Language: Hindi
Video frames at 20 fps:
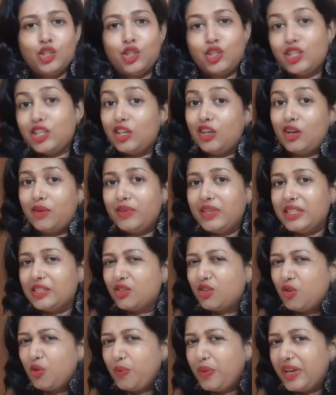तो चलो अभी
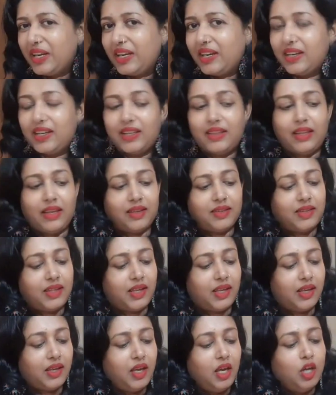इसको ओपन करके
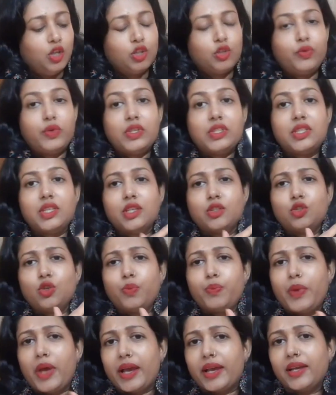देखते हैं तो फ्रेंड्स ये
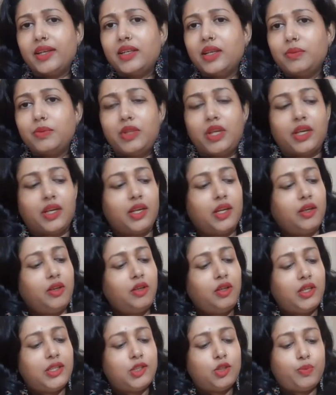जो पैकेट आप देख रहे हो
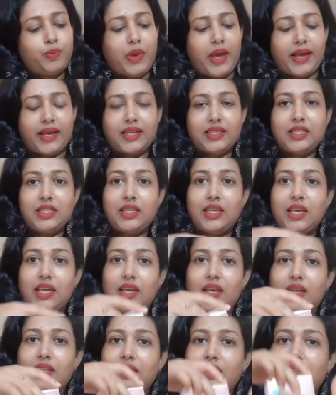ना ये जो पैकेजिंग
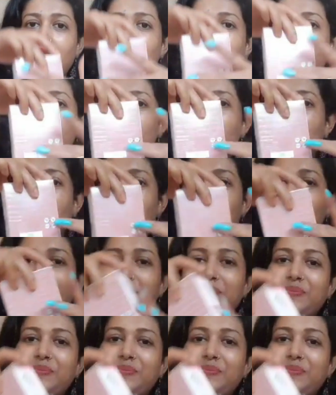है इतने बड़े